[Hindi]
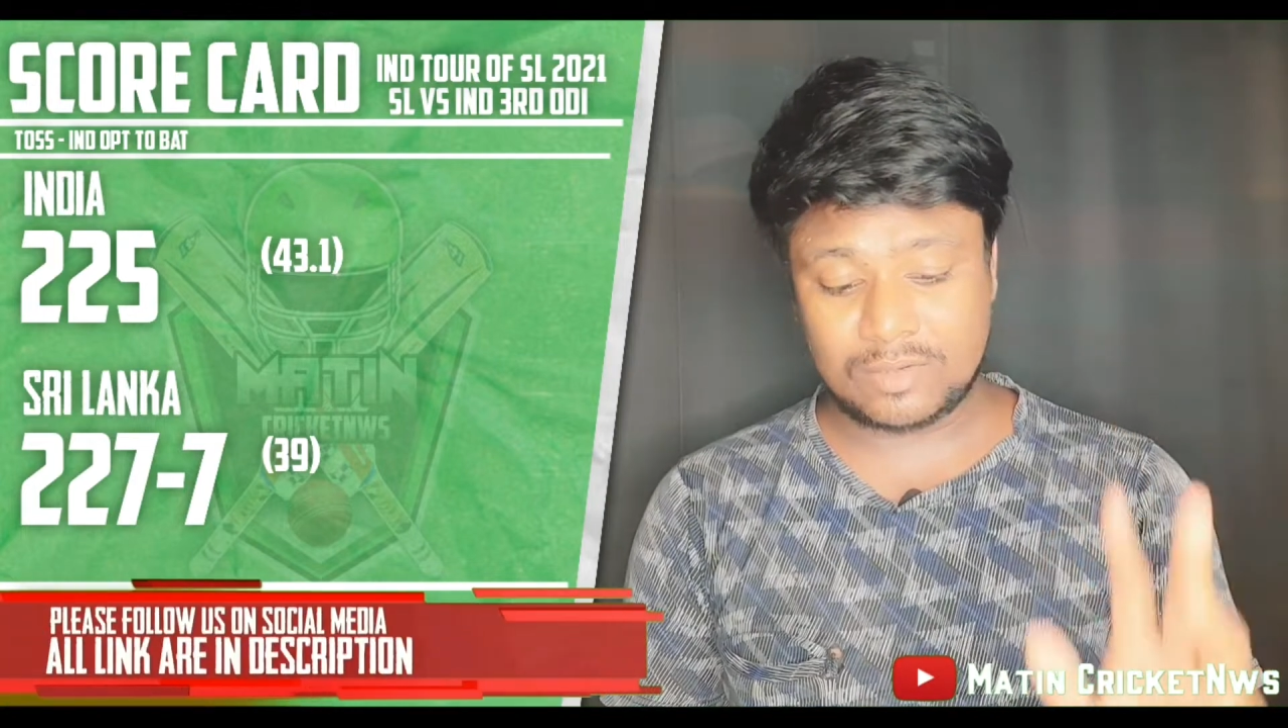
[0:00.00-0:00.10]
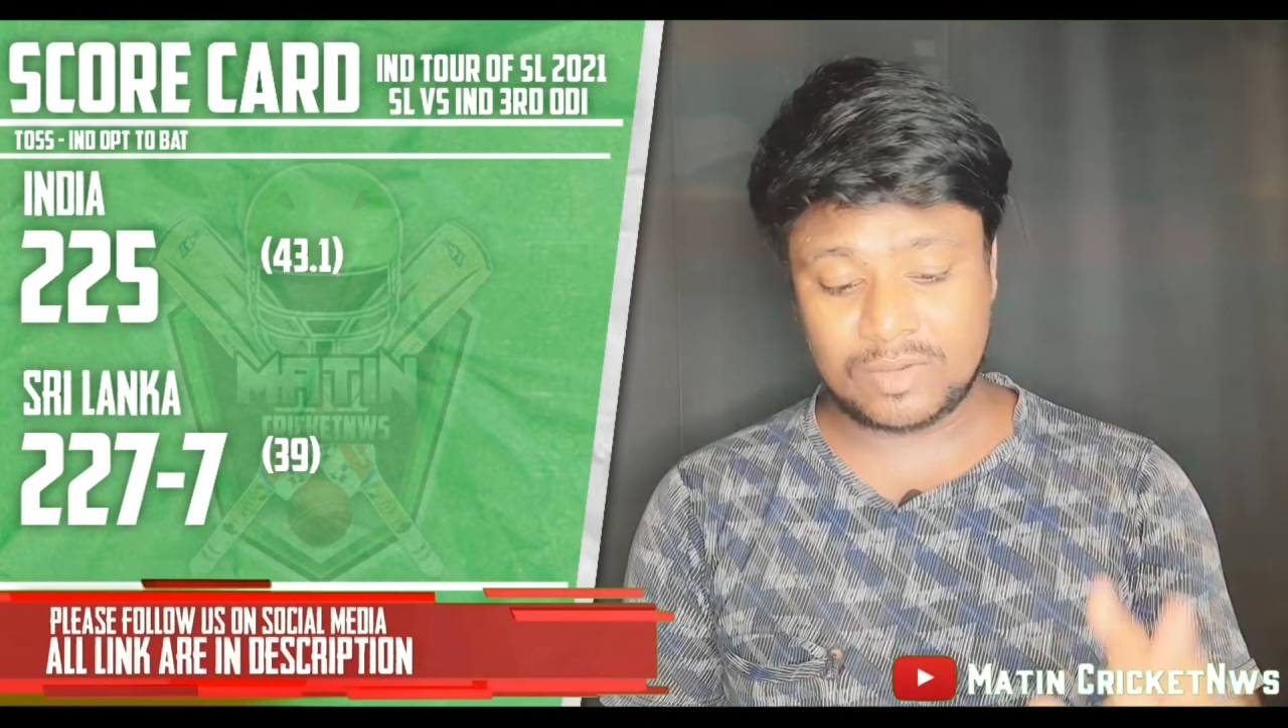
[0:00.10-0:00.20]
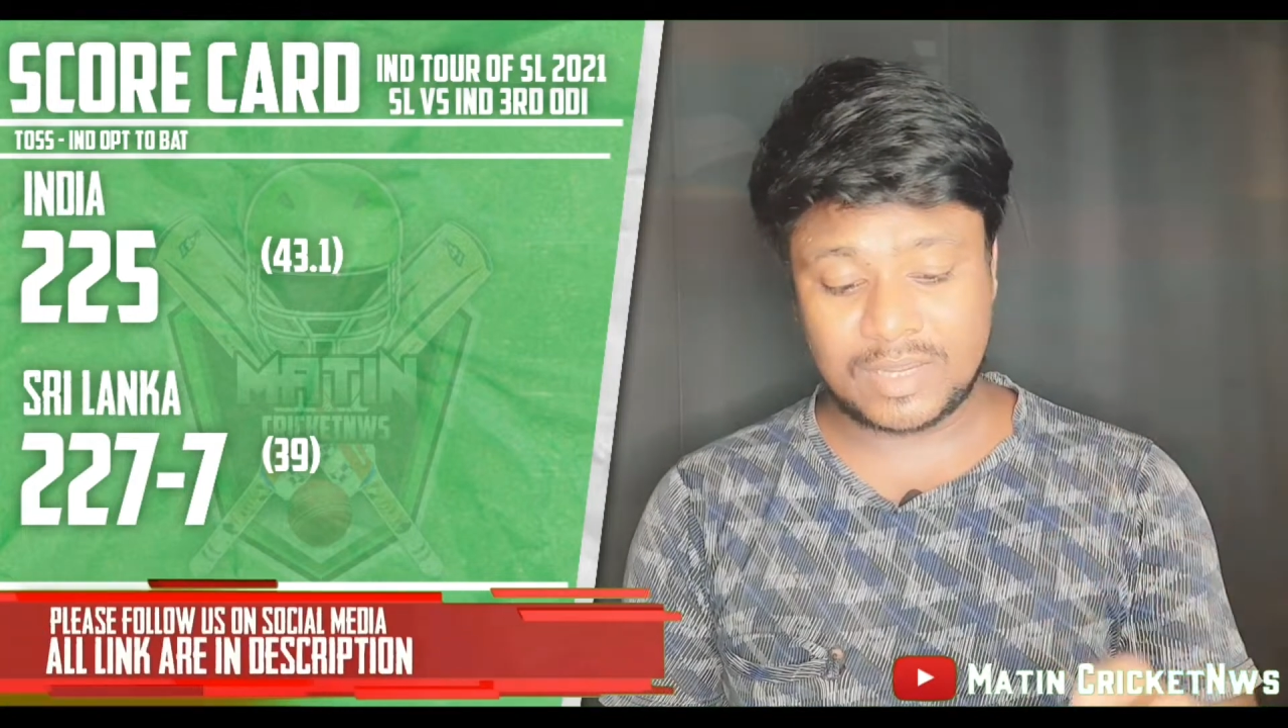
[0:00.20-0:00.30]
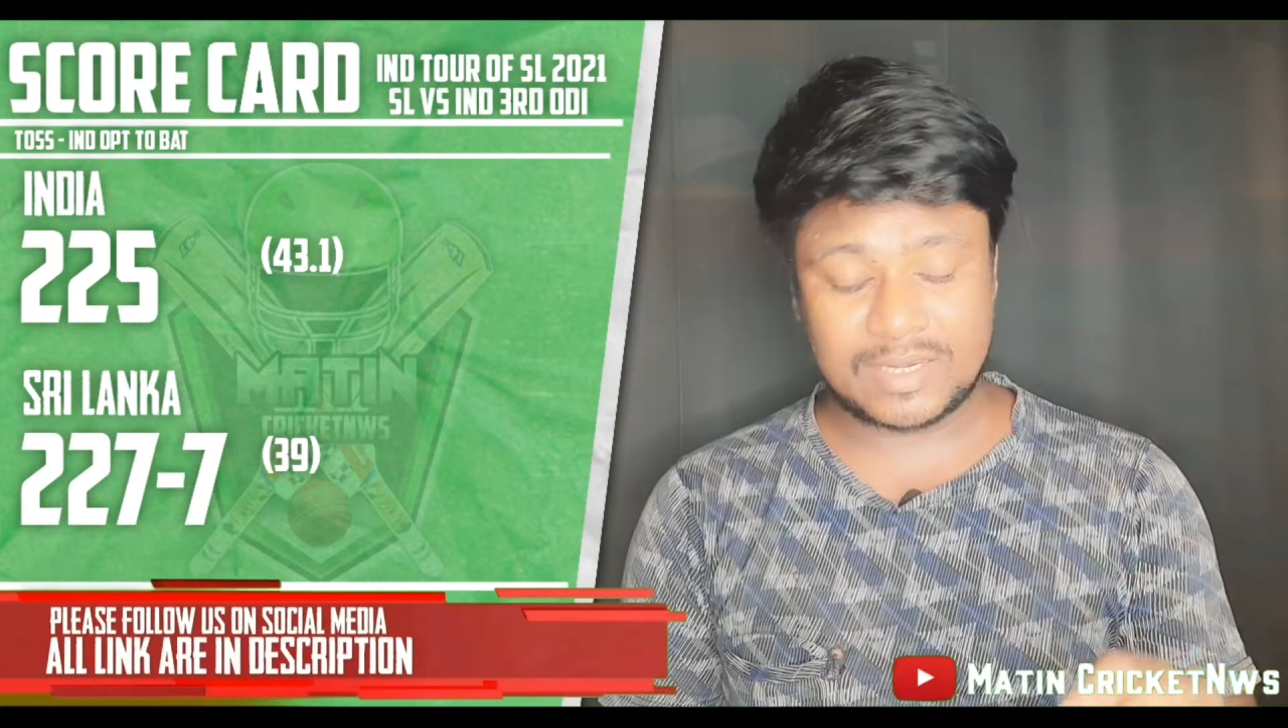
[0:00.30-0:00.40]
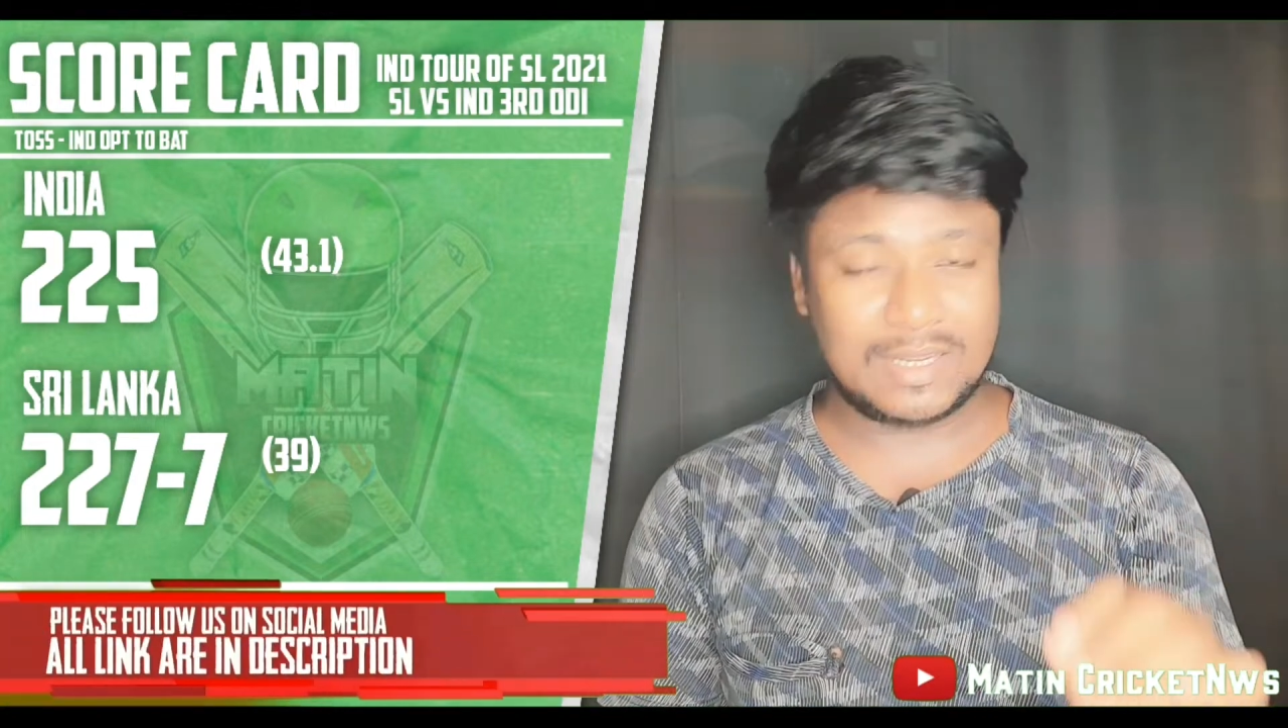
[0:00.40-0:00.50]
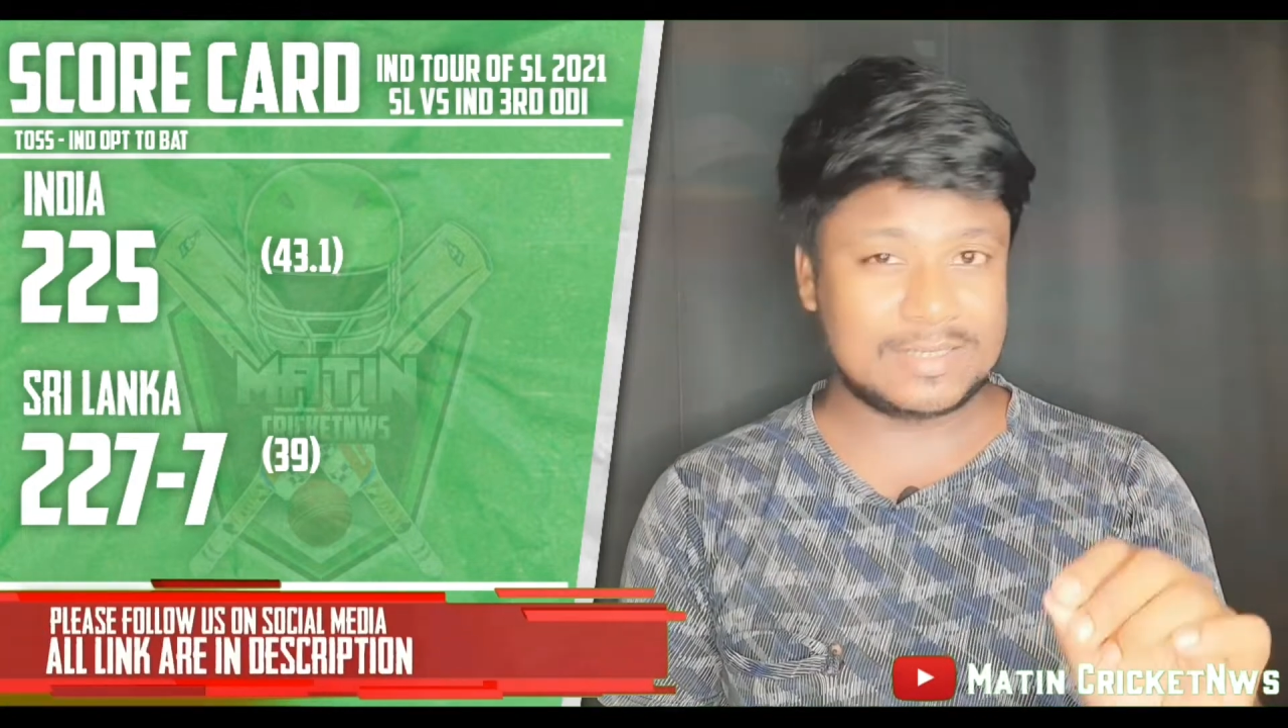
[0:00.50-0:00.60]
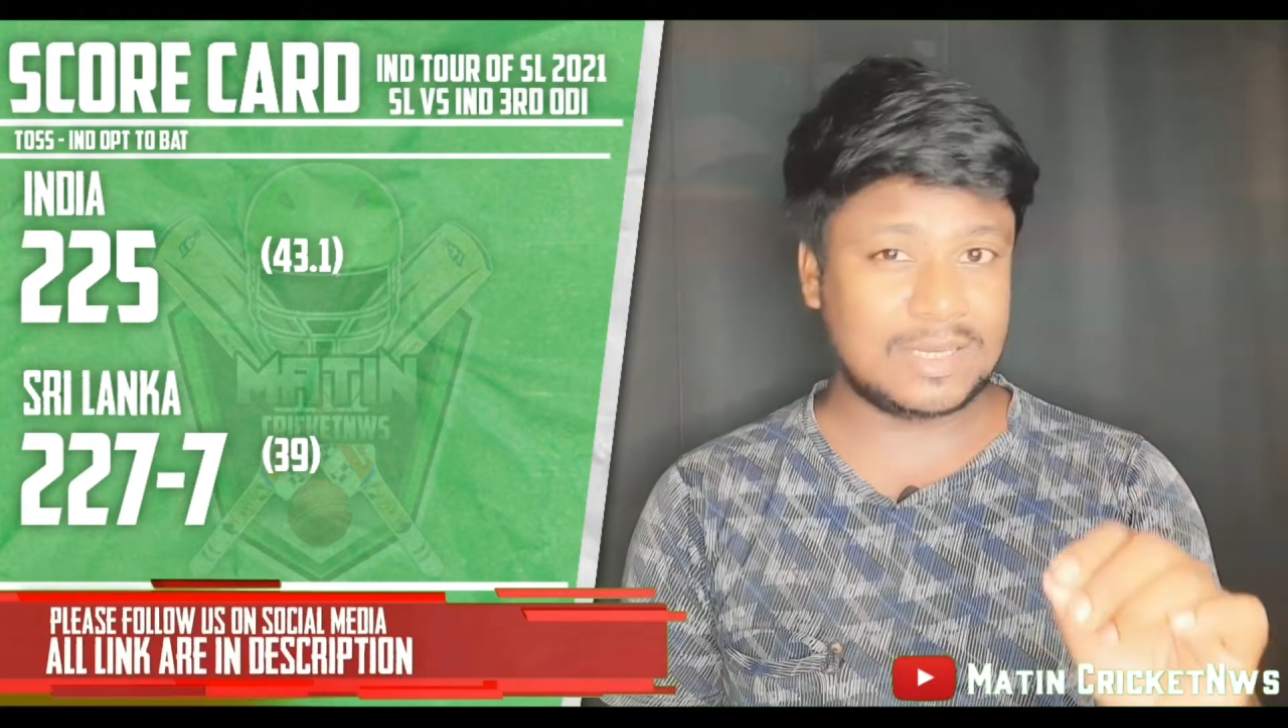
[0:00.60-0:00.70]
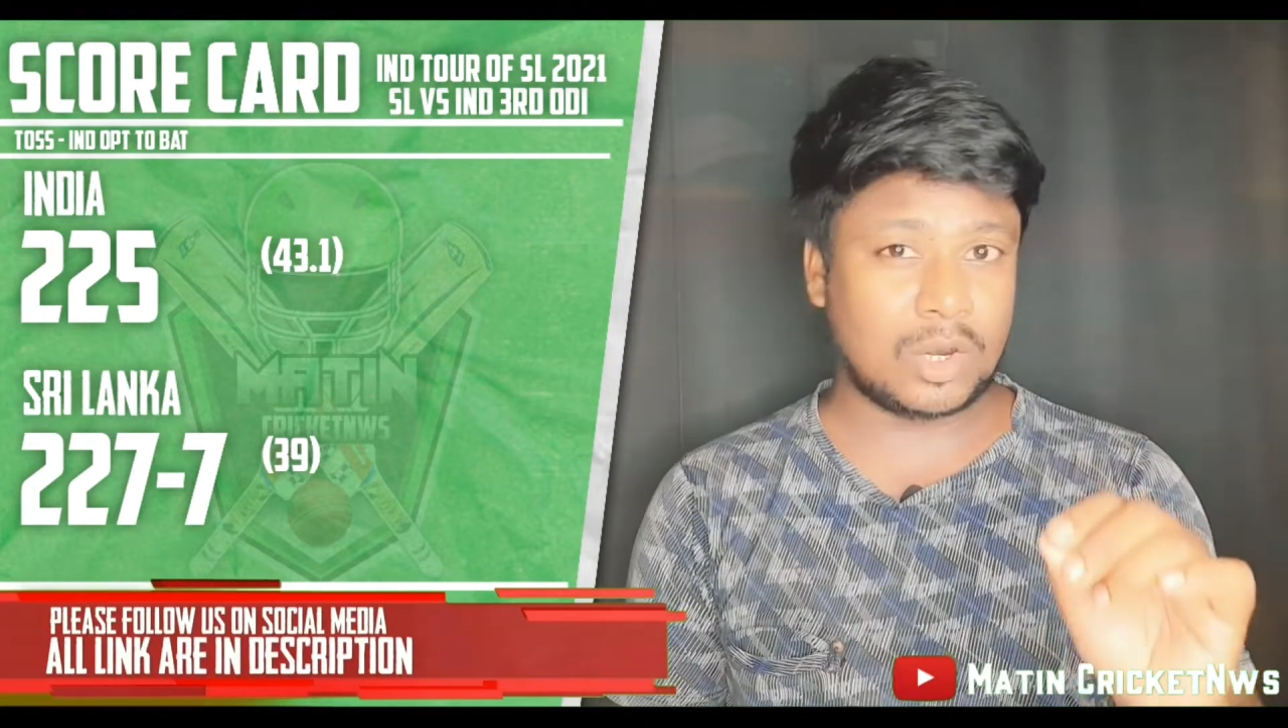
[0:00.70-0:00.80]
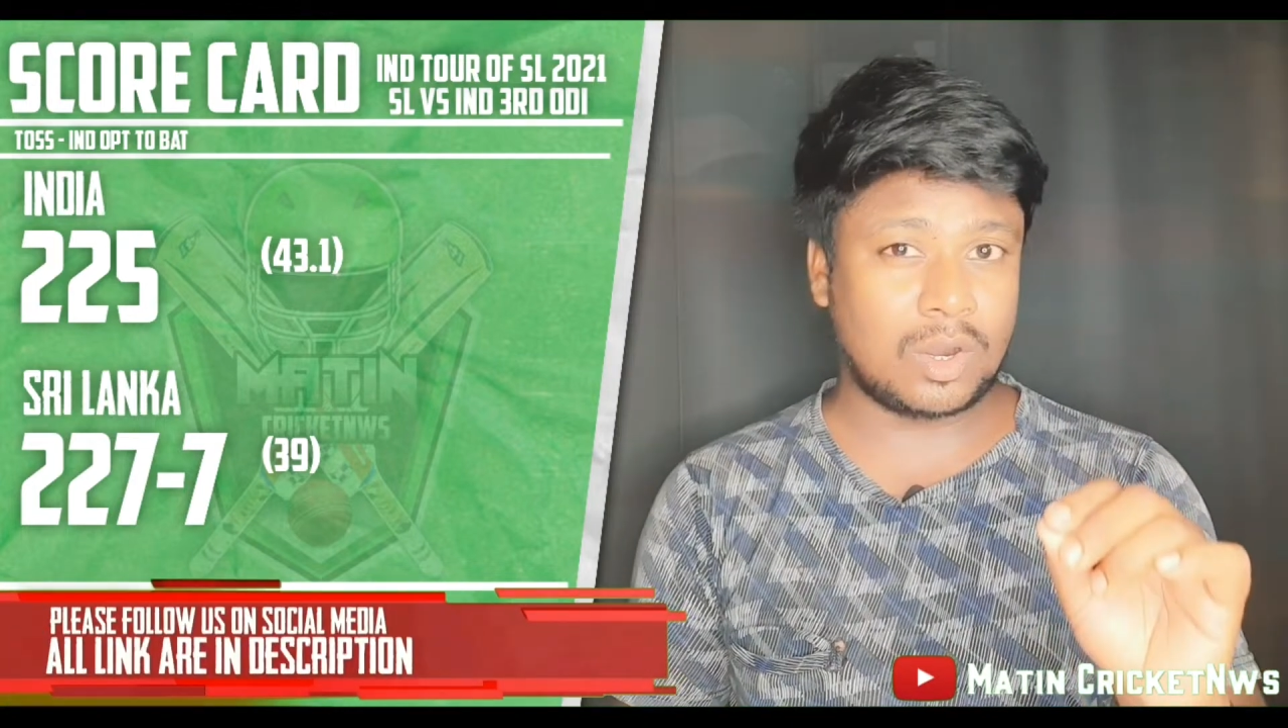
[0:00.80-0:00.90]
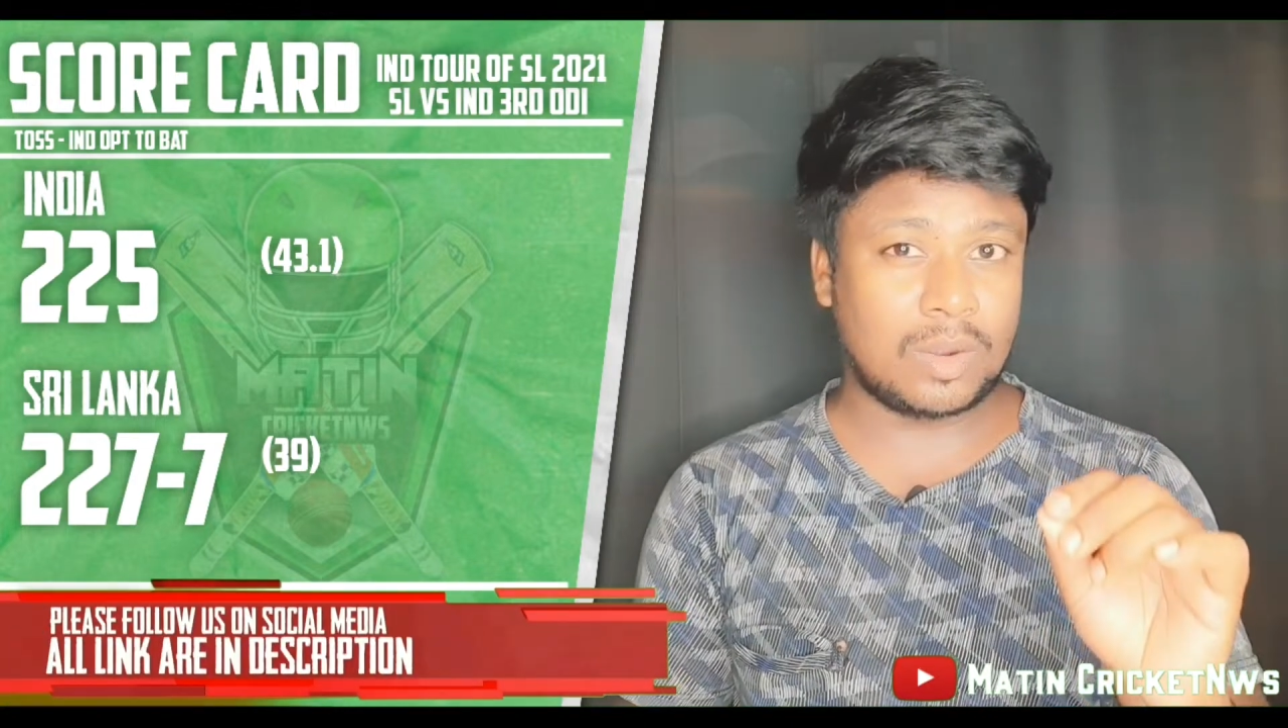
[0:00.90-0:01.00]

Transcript: तीन विकेट लिया था